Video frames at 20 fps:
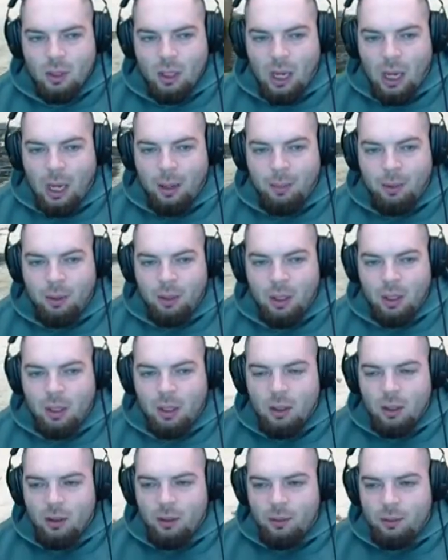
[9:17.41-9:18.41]
da vorne Aber ist ein
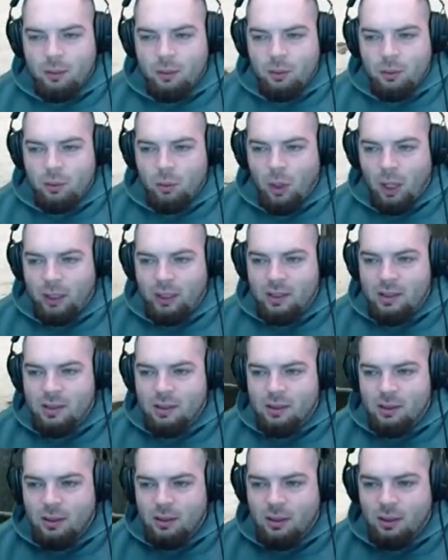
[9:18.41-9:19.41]
Staff, du, du hattest